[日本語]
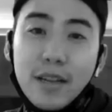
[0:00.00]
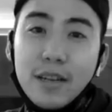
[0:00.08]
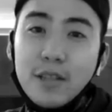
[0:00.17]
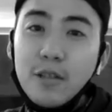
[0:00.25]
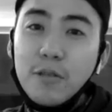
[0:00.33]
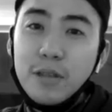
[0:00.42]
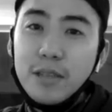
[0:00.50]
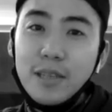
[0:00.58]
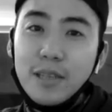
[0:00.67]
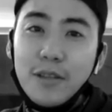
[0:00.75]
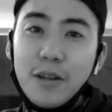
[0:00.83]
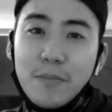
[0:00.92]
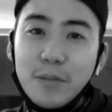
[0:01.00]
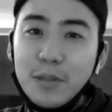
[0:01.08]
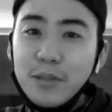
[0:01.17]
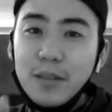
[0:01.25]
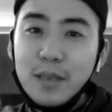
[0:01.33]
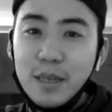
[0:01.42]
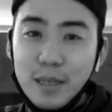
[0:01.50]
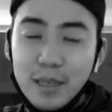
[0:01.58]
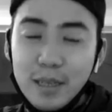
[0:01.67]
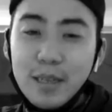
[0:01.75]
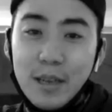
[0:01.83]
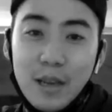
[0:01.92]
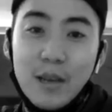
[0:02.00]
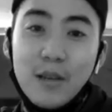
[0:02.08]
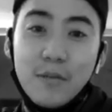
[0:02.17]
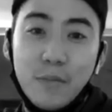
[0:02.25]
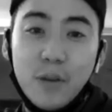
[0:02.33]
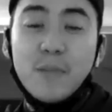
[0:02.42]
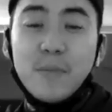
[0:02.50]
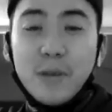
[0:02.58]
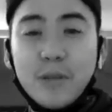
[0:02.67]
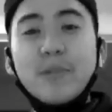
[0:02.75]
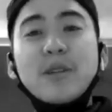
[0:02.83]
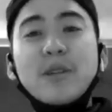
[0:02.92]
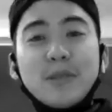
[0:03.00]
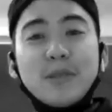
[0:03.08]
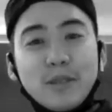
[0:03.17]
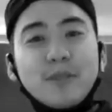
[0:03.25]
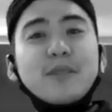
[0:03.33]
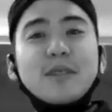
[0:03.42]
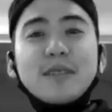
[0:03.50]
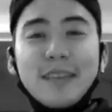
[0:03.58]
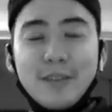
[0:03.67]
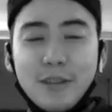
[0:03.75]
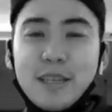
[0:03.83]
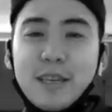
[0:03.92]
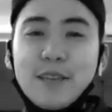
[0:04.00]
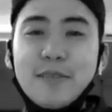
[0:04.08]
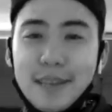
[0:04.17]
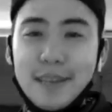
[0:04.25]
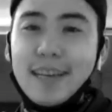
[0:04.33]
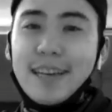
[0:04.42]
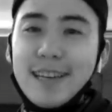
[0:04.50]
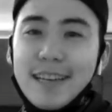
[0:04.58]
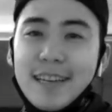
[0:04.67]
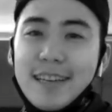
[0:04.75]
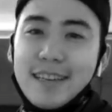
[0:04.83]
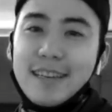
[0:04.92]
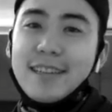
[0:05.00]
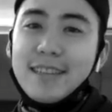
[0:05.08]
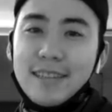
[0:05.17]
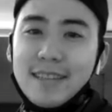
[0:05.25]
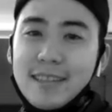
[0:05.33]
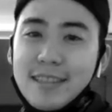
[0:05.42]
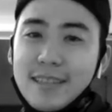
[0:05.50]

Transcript: たら横でセットアップするわけやき、もりもりもりもり作ってくれていいわけ。う